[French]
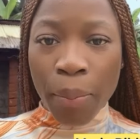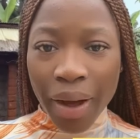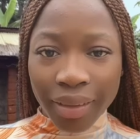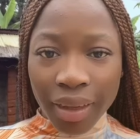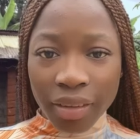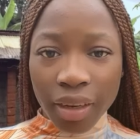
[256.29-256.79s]

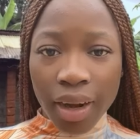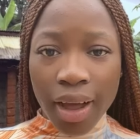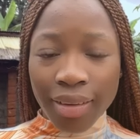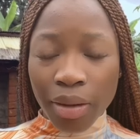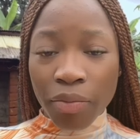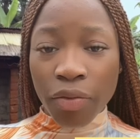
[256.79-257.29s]

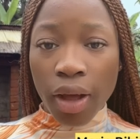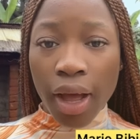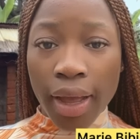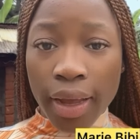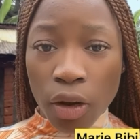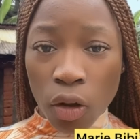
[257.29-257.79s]
Partagez-la ça me
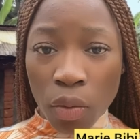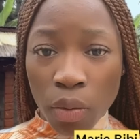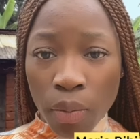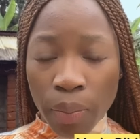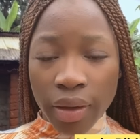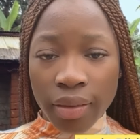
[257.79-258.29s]
fera
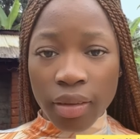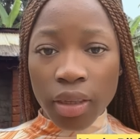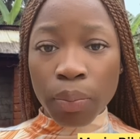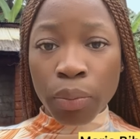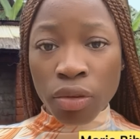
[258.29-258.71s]
énormément plaisir.